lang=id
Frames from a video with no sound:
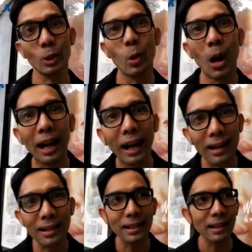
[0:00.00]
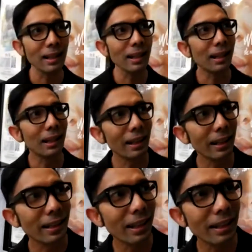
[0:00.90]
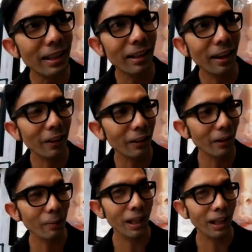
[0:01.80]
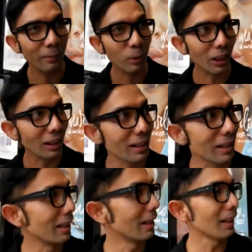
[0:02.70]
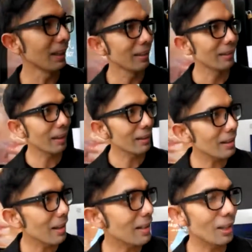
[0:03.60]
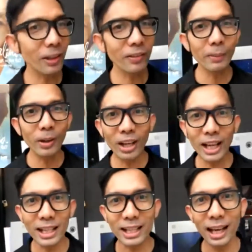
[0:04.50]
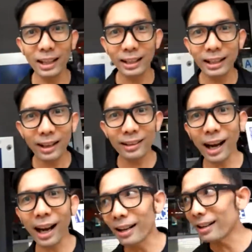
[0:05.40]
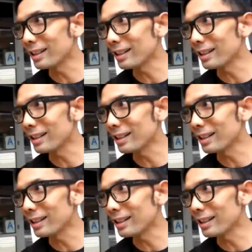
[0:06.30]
juara sih Lihat deh, jadi di antara film-film yang lagi putar di sini, ternyata salah satunya film Indonesia nih. Ini ada keterangannya di